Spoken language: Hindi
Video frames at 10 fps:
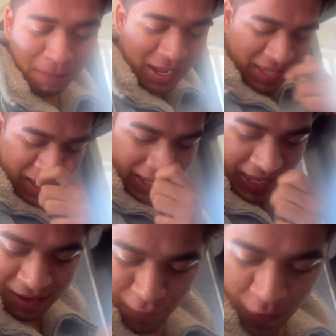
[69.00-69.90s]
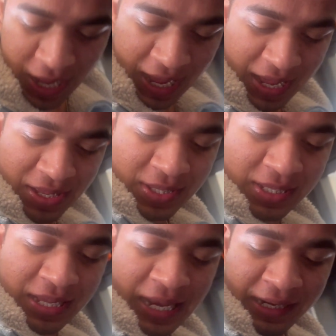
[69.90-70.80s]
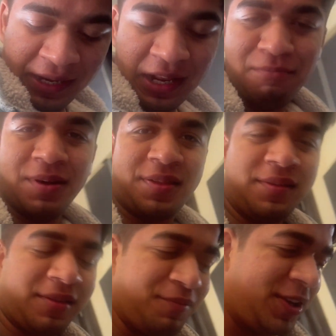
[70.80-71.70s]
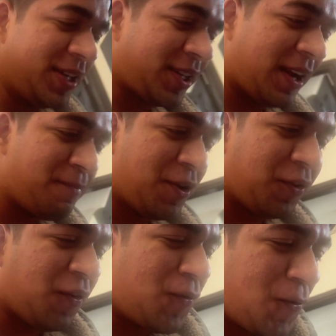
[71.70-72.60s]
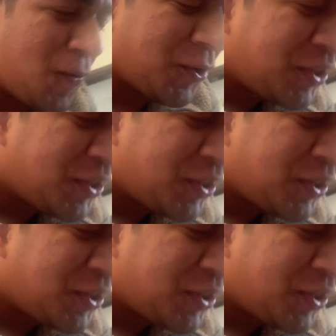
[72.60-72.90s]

भाई ये ये वो है इलेक्ट्रिकल मसल सिमुलेशन अब मेरे को ओ